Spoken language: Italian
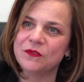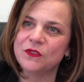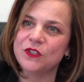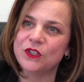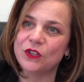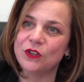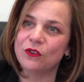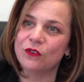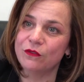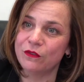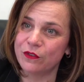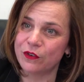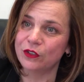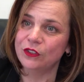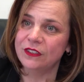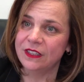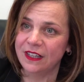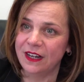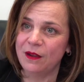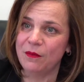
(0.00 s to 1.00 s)
ci
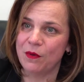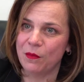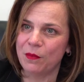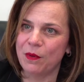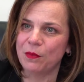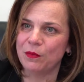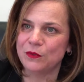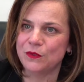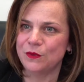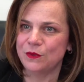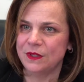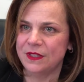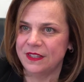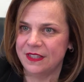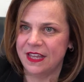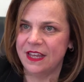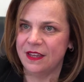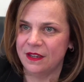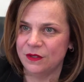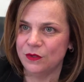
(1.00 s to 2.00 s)
confronteremo proprio
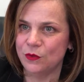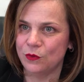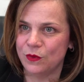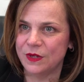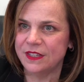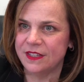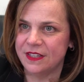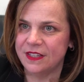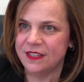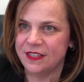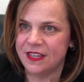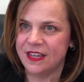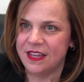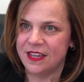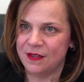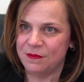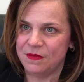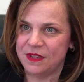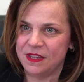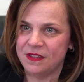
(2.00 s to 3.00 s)
te- su questi
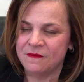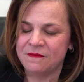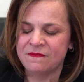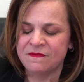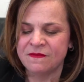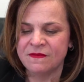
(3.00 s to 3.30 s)
temi